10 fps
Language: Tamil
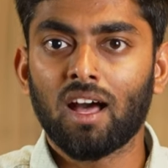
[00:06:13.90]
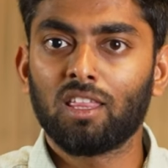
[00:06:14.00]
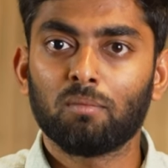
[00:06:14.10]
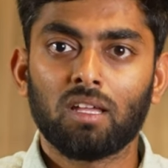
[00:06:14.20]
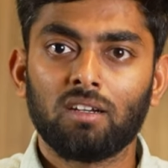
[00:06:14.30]

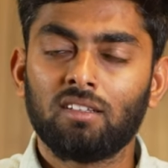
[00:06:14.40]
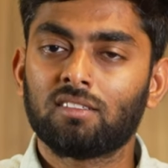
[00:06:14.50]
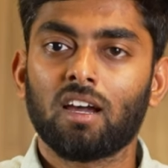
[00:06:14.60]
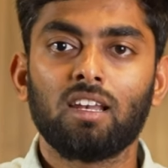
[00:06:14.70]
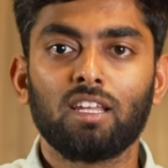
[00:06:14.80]
அதே மாதிரி
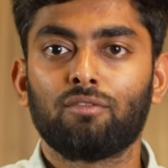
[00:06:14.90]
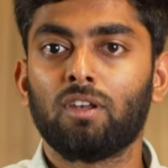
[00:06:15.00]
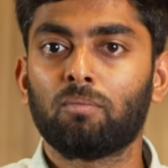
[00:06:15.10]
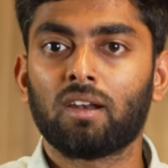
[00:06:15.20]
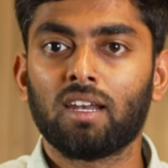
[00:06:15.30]
டிஸ்க் ஆயில் நீங்கள்
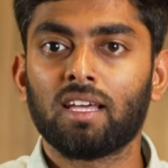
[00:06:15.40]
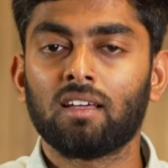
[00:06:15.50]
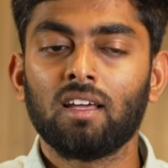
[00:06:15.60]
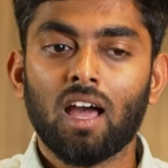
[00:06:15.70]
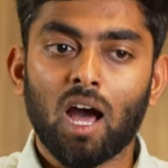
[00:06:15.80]
ஃபில் பண்ணல
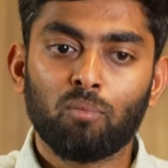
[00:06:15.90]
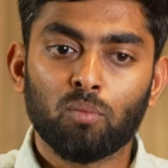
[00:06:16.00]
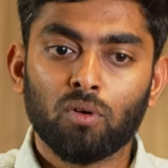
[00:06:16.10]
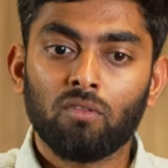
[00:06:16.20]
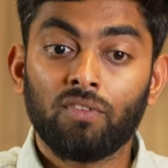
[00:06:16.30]

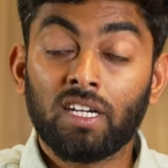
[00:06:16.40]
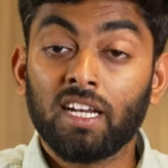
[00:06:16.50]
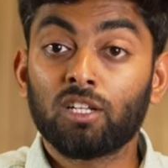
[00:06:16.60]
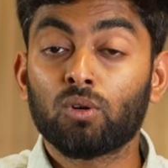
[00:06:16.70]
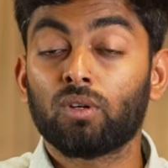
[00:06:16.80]
அப்பப்போ
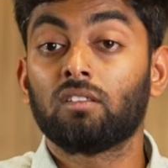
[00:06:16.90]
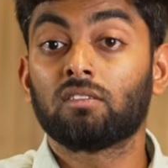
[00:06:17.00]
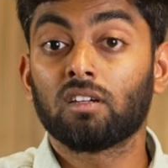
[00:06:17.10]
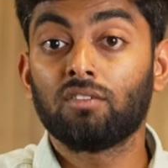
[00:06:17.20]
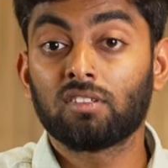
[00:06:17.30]
விட்டு எடுக்கக்கூடிய
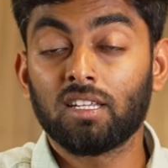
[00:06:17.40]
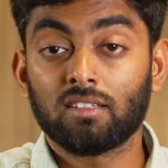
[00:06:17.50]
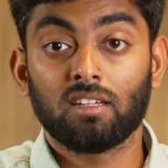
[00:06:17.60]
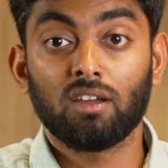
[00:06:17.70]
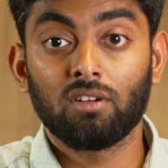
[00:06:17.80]
அந்த சர்வீஸை
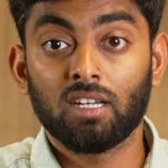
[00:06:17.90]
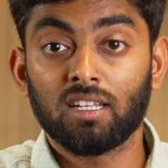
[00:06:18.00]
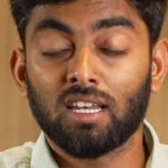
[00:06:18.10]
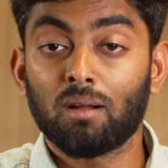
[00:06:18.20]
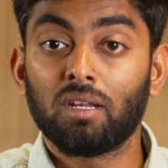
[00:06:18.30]
நீங்கள் சரியாக விட்டு
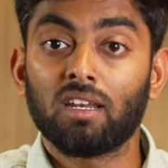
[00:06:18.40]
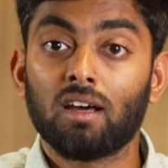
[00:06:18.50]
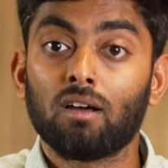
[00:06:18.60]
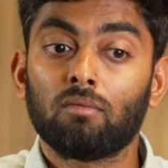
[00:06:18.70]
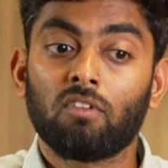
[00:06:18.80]
எடுக்கல
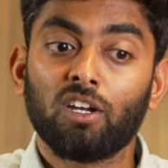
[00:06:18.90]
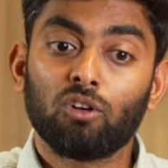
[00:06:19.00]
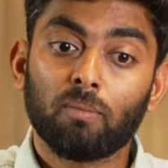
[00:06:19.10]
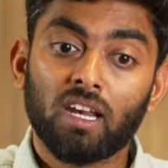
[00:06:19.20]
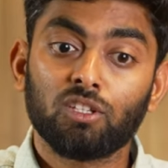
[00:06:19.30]
அப்படின்னா
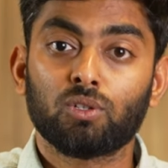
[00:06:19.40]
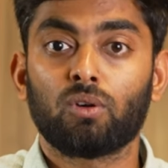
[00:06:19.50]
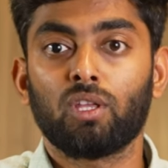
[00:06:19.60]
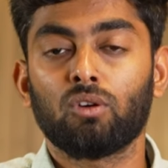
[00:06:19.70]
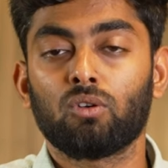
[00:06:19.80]
வண்டியோட மைலேஜ்
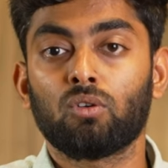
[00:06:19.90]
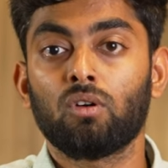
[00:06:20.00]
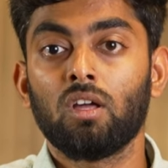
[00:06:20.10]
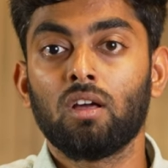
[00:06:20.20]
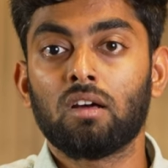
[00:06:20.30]
குறையும்
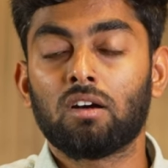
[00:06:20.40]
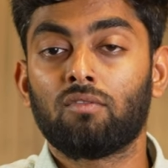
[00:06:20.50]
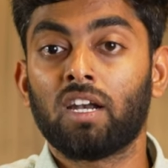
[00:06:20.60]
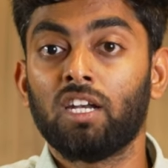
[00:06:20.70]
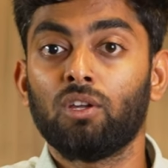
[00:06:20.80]

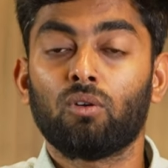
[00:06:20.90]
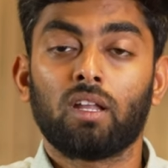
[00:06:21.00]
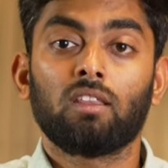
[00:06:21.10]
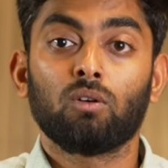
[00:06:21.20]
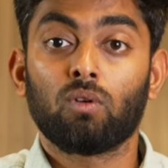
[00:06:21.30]

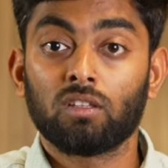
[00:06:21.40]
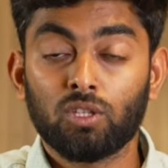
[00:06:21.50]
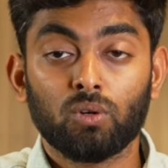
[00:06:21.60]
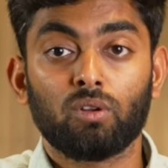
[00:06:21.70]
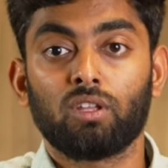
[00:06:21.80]
வண்டியோட அந்த
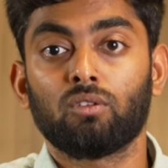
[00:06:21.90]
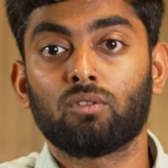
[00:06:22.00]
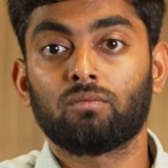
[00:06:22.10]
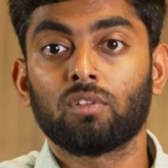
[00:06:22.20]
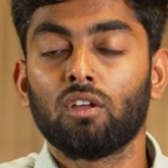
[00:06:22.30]
ஒர்த்து
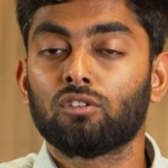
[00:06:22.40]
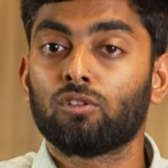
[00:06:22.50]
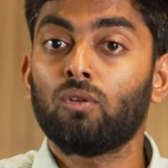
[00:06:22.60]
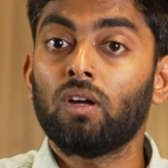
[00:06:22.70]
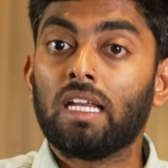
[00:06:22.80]
குறையும்
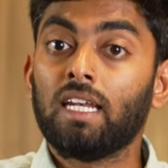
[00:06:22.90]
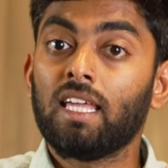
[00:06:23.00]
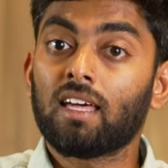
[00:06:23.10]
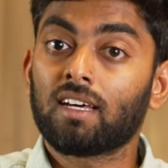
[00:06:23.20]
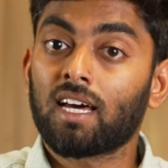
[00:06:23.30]
ஸோ
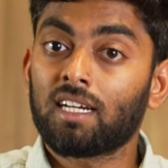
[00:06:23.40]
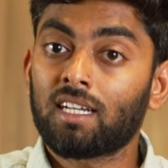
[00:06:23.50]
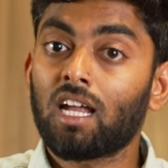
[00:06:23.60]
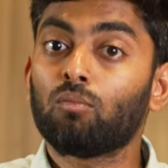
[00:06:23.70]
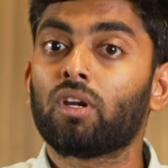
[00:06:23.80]
நீங்கள் அதை
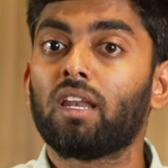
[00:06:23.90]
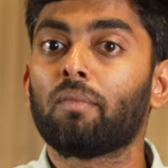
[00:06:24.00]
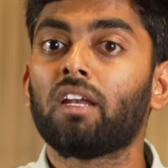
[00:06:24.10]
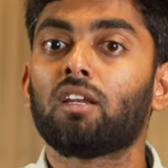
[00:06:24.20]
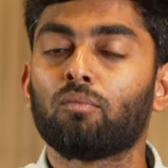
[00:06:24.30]
கரெக்டான முறையில்
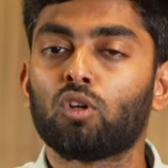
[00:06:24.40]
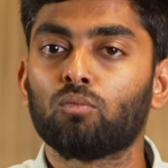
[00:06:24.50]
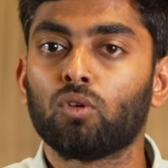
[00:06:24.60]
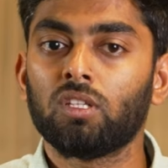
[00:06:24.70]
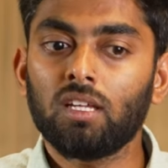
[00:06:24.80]
மெயின்டைன்
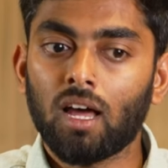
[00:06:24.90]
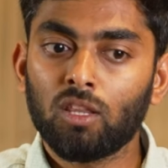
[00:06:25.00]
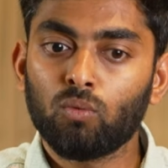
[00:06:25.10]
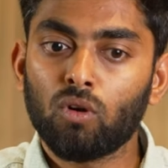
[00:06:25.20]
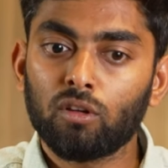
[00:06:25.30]
பண்ணும்போது
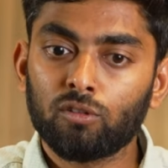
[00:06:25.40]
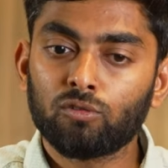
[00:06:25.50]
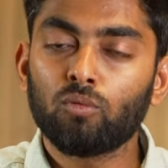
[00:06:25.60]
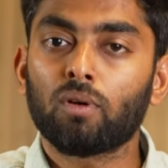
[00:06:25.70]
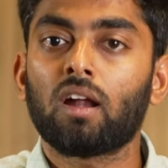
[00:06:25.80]
அது உங்களுக்கு
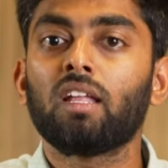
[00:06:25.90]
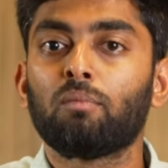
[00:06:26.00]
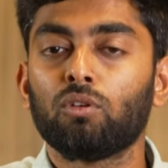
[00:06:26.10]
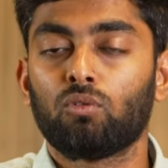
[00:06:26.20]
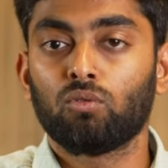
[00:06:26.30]
சூப்பரான
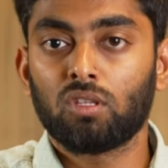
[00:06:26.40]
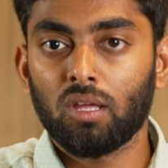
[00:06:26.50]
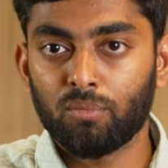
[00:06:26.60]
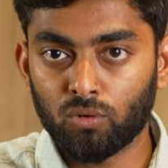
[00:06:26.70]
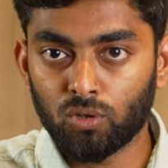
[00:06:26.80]
எப்படி ஒரு
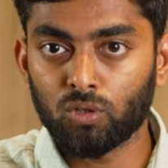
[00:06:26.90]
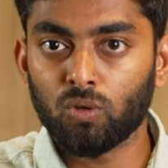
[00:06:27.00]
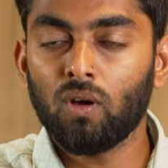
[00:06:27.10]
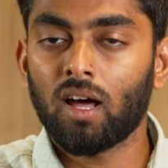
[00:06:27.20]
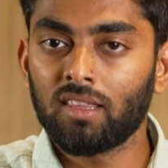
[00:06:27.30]
ஒத்துழைப்பு
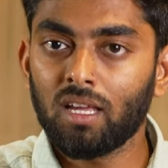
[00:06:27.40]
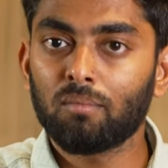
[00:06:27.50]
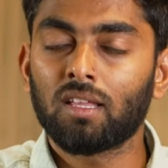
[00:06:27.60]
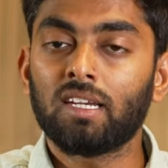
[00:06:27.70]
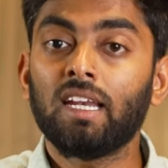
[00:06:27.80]
கொடுக்குதோ அதே
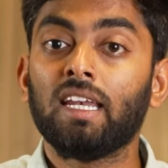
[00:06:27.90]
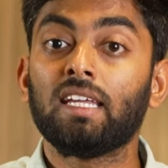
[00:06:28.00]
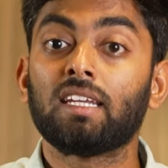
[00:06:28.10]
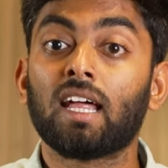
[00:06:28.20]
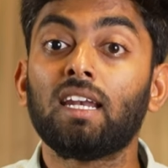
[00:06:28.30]
மாதிரி
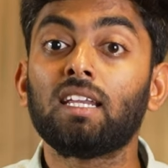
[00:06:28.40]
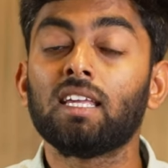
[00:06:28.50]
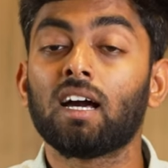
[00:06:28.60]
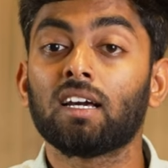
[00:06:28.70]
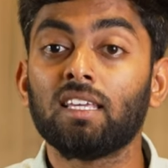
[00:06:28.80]
நீங்கள்
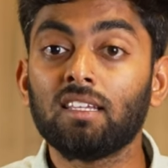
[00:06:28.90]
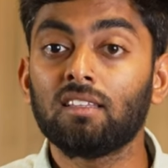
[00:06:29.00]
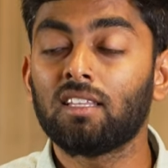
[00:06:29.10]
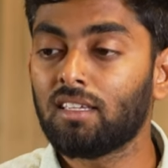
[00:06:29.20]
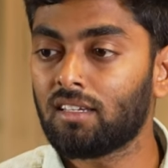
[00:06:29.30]
நன்றியாக
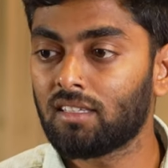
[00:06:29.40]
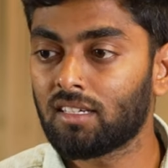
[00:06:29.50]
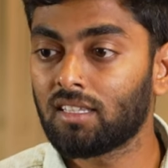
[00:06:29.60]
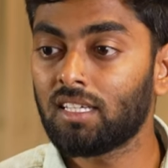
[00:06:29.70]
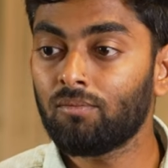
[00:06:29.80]
இருந்து இருந்து
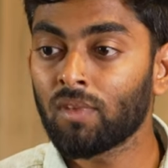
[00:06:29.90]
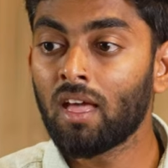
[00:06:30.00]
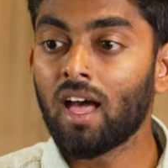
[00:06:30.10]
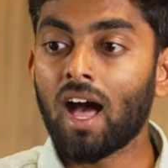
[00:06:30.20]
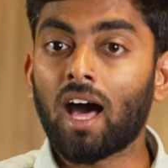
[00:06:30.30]
இருந்து
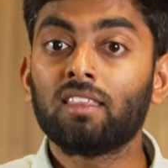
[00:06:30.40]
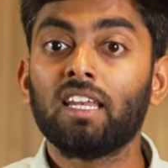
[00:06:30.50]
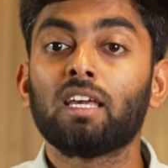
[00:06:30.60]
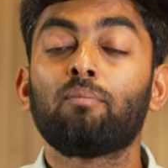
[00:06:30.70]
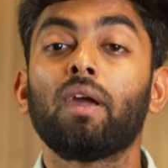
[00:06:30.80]
அதை
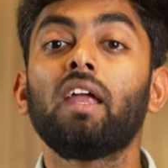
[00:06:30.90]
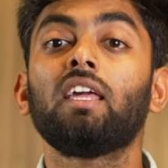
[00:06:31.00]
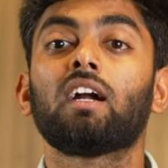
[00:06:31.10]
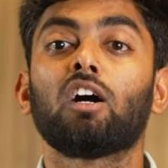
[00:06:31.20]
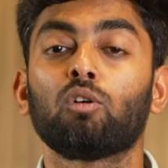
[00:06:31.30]
நீங்கள்
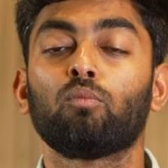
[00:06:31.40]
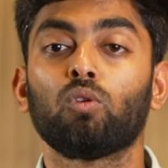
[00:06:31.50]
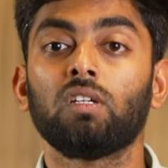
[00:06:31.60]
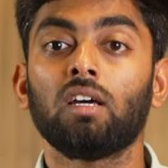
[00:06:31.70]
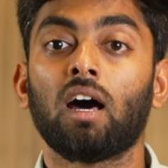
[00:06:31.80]
பேணிக்காகும்
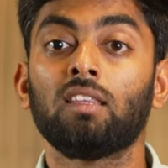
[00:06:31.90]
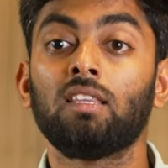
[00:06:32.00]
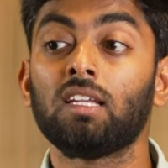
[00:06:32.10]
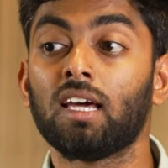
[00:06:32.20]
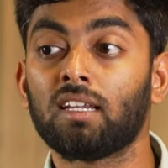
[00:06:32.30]
போது
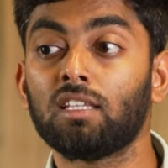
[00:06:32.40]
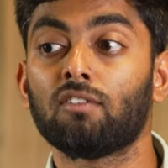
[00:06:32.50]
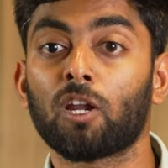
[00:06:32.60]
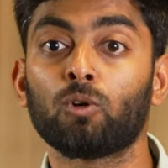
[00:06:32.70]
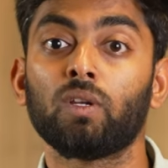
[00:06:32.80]
அதுலேருந்து
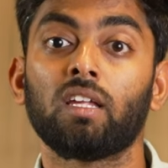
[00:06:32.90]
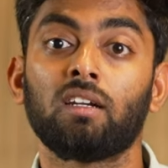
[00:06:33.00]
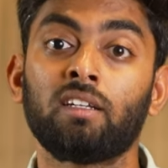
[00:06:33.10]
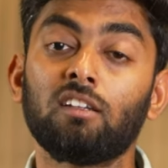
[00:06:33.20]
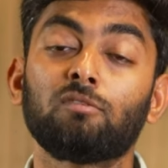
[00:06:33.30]
வரக்கூடிய
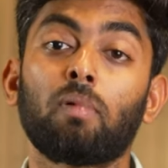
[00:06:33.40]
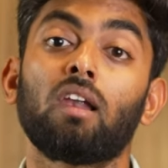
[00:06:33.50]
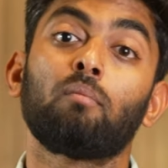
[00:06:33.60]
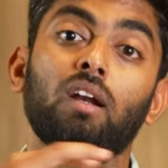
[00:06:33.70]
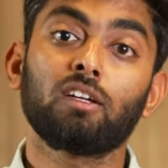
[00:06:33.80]
ரிட்டர்ன்ஸ்
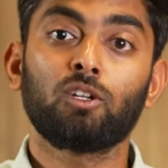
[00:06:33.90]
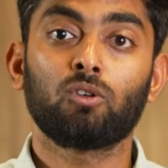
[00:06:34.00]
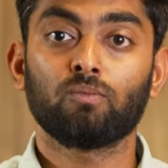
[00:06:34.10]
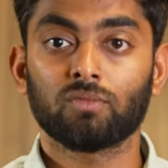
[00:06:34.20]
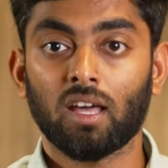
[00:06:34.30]
பல மடங்கு
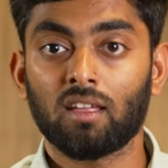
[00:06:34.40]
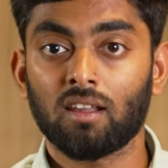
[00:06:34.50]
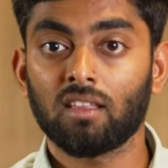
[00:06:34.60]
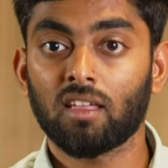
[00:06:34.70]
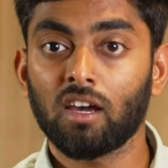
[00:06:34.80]
இருக்கும்
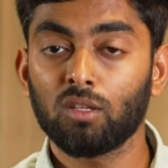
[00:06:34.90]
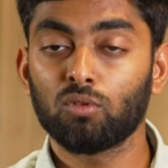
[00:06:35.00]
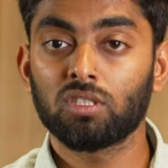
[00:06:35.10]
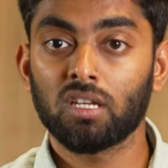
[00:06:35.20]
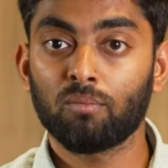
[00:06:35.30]
அதனால அந்த ஆயுத
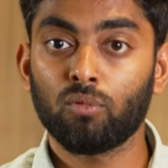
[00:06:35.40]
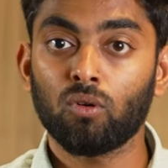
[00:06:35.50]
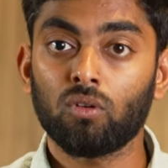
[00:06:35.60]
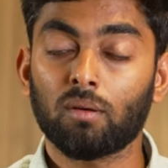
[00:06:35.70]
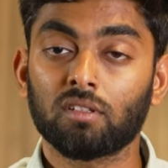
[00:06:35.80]
பூஜை எப்போ
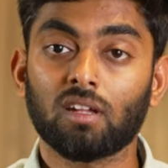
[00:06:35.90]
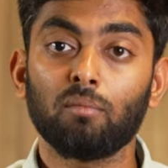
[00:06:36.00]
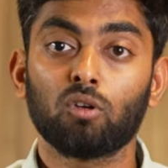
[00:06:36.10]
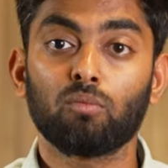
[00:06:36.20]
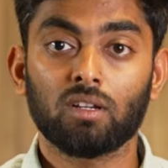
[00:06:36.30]
நம்ம
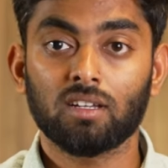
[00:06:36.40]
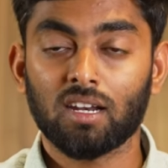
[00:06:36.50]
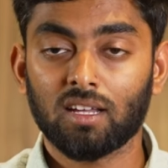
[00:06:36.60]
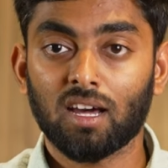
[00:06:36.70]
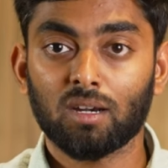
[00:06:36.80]
சாமி
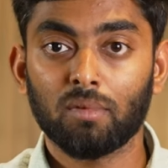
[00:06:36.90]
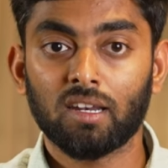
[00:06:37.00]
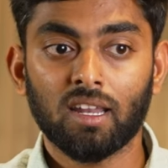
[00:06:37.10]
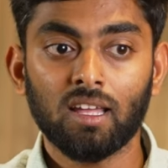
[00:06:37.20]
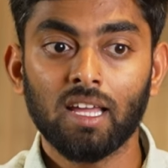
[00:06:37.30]
கும்பிட்றதுக்கான காரணம்
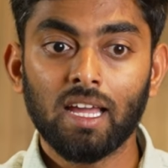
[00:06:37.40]
என்னென்னா